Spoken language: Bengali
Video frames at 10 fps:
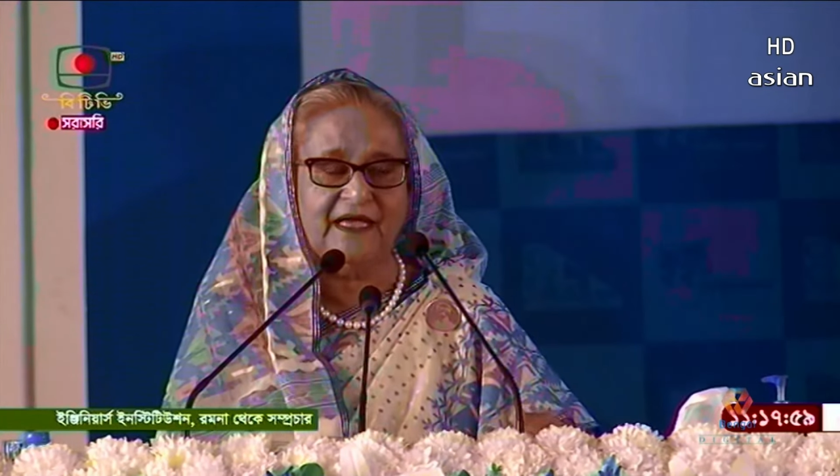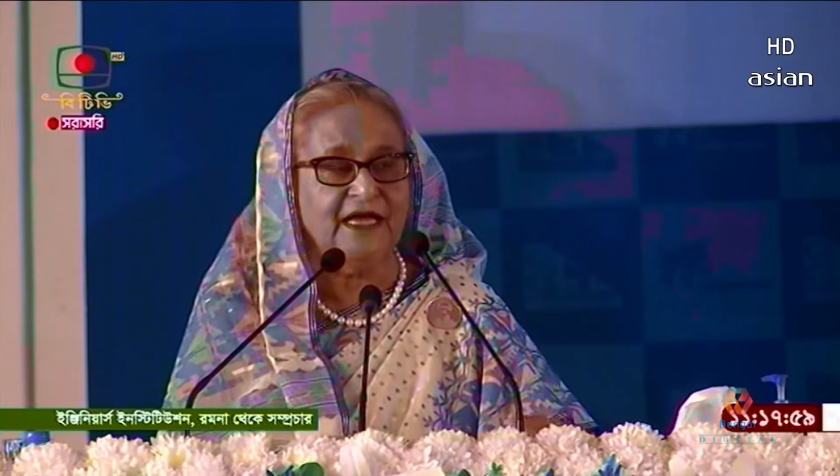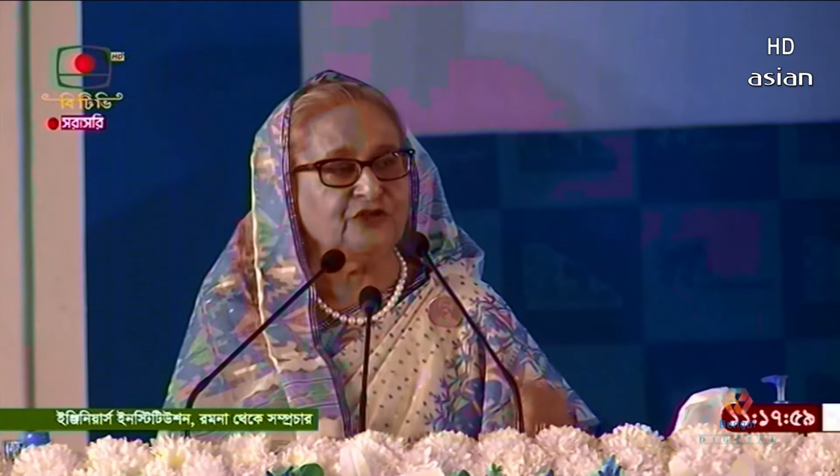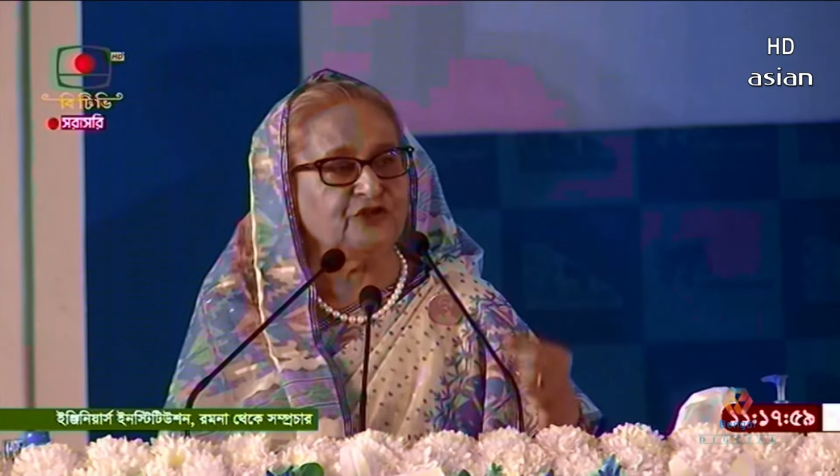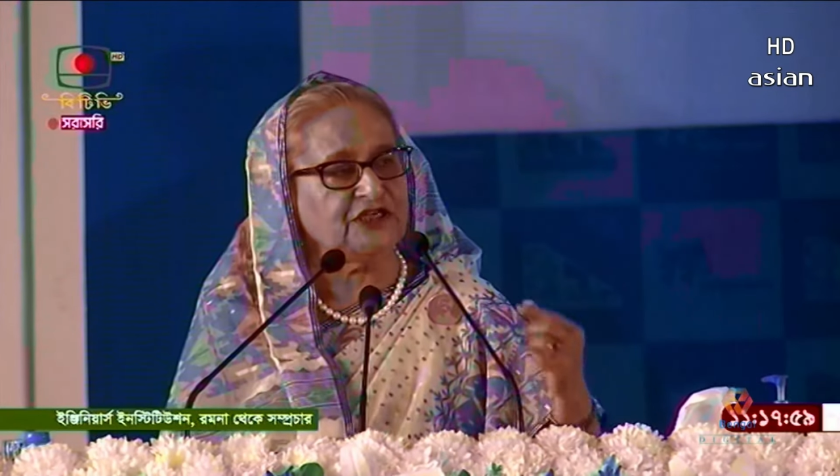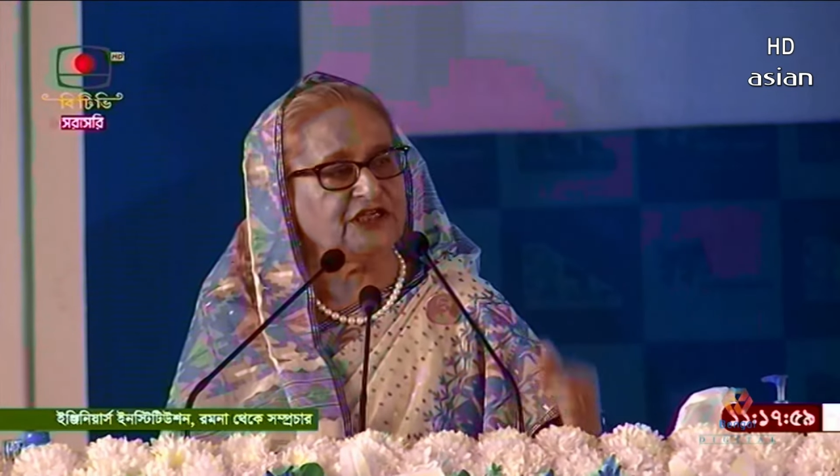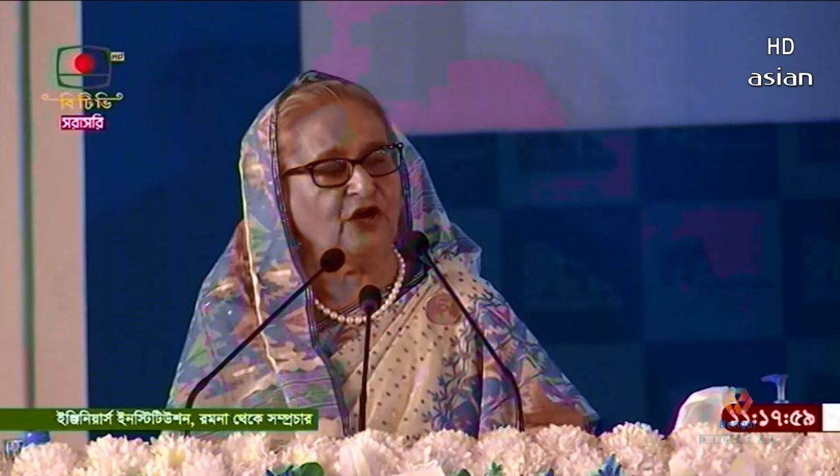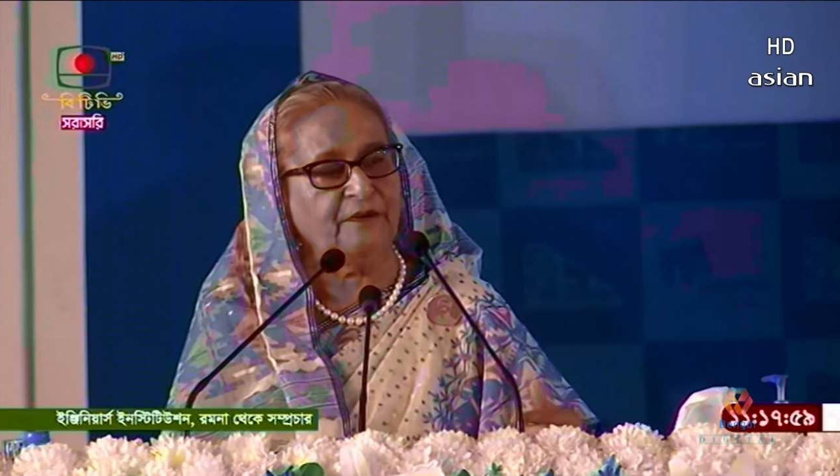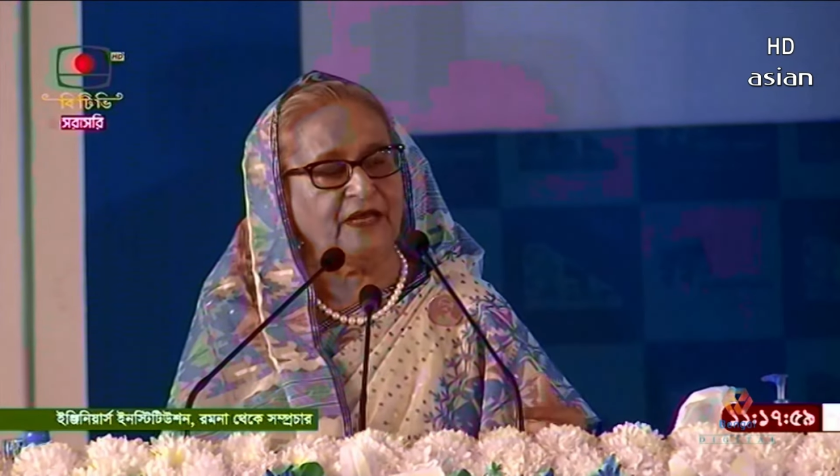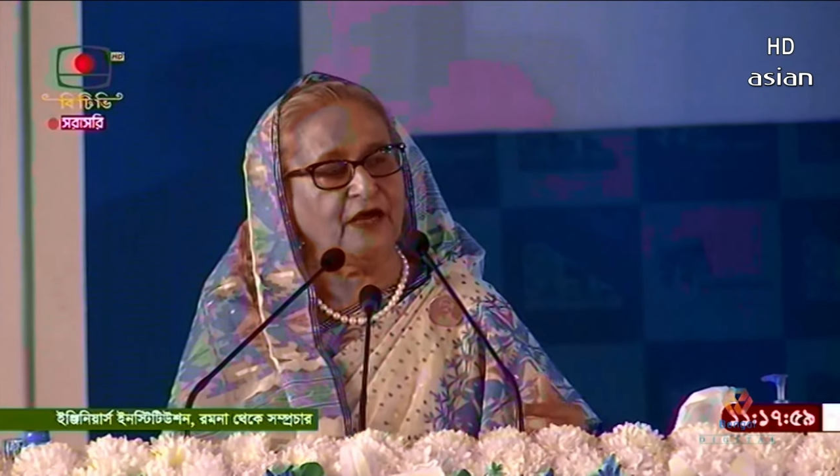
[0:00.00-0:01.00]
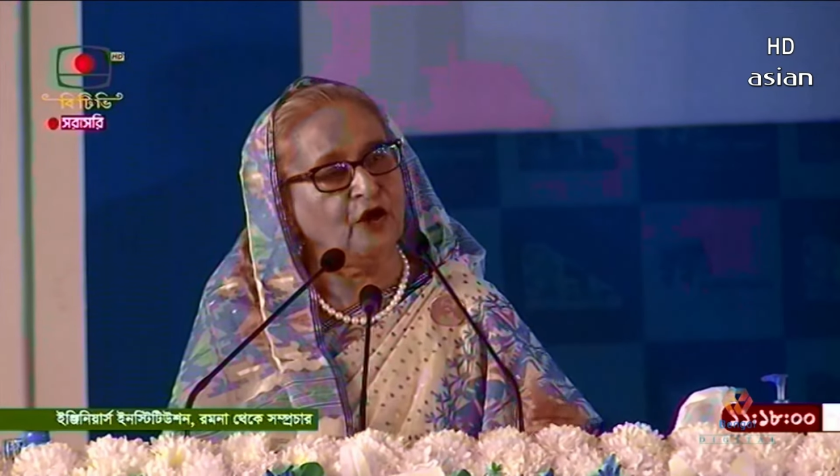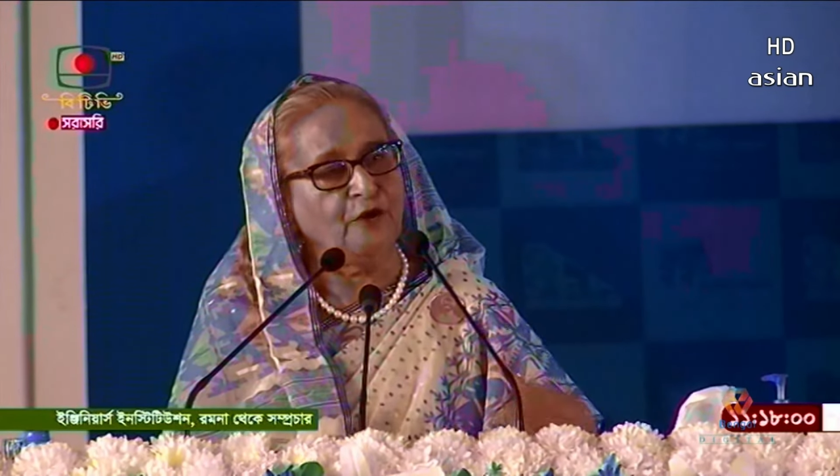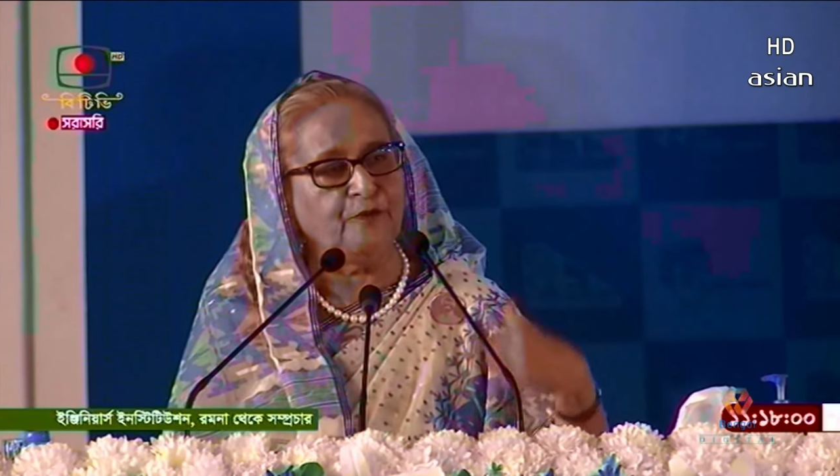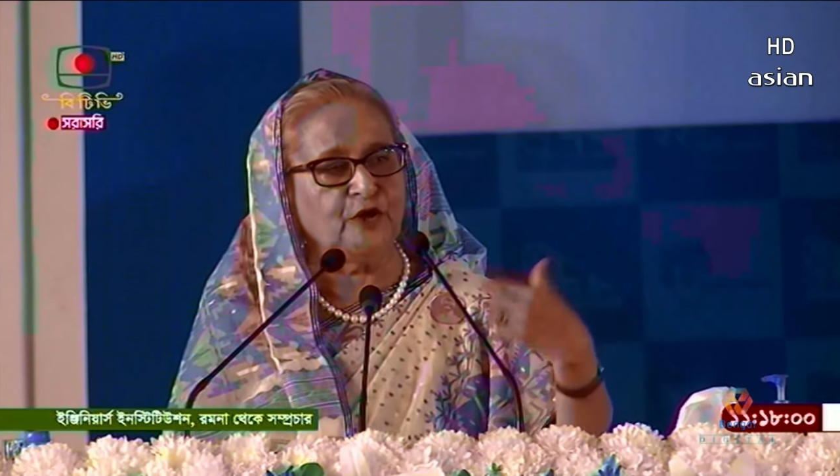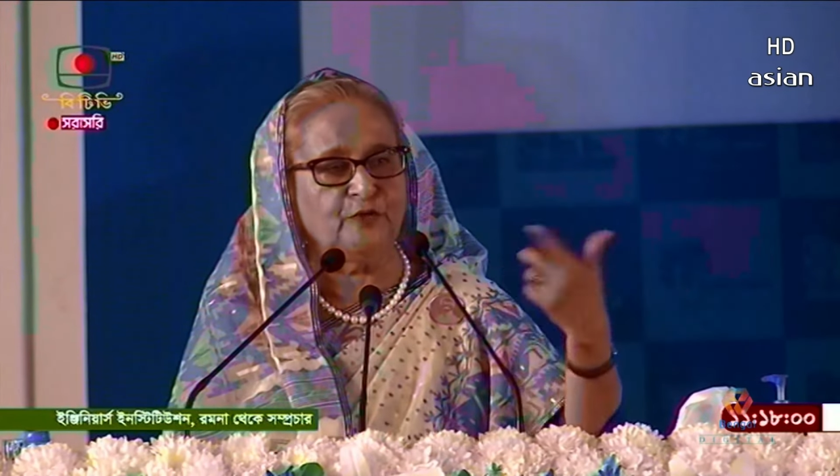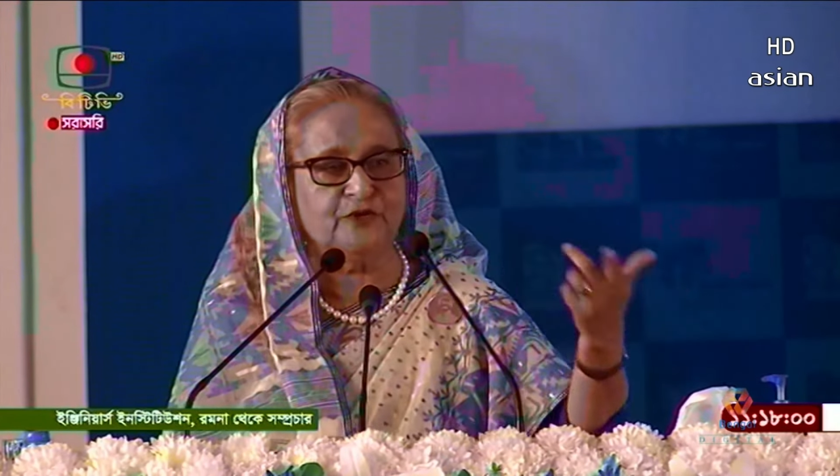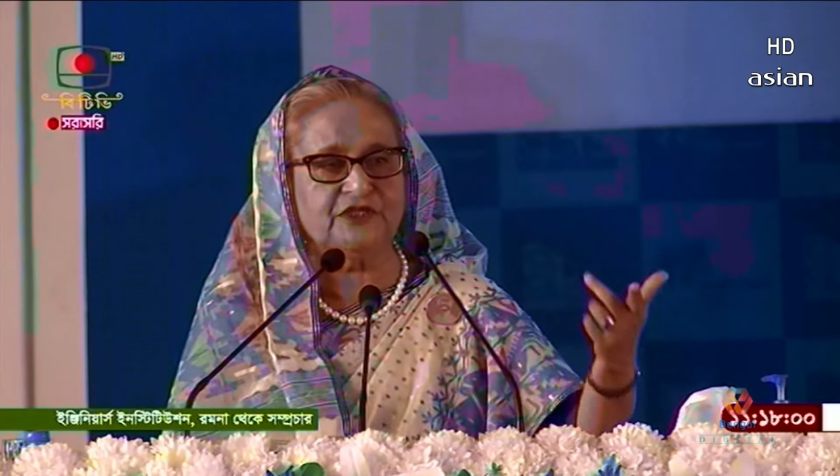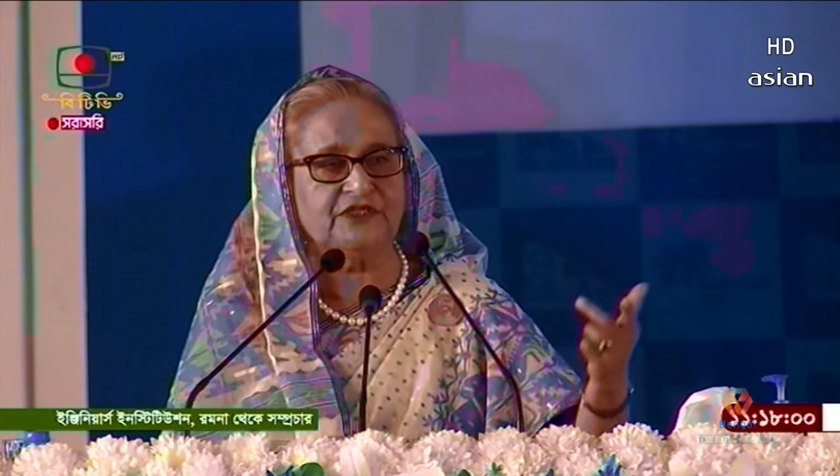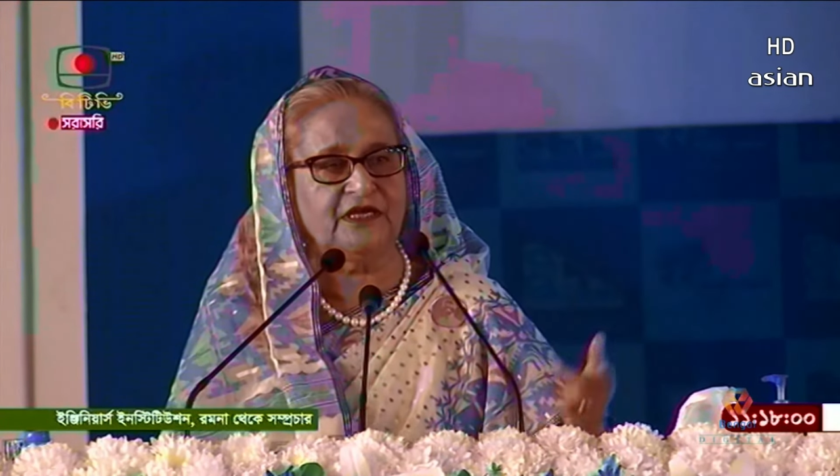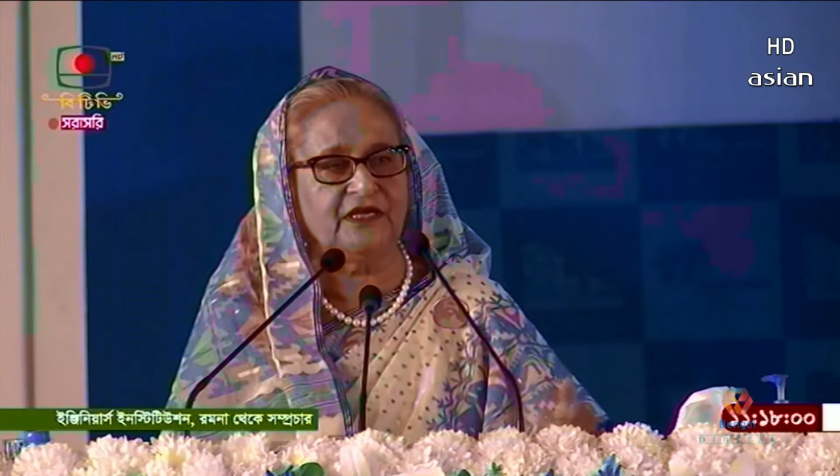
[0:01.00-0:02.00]
কিন্তু সেটাও আমরা
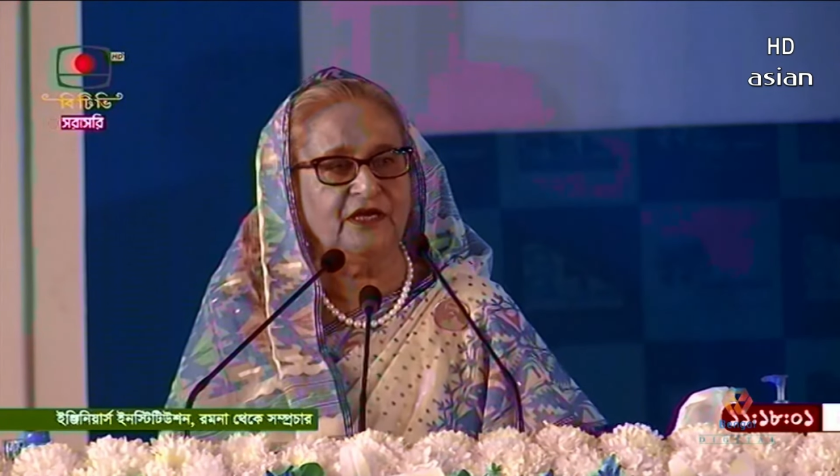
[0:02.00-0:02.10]
পরবর্তীতে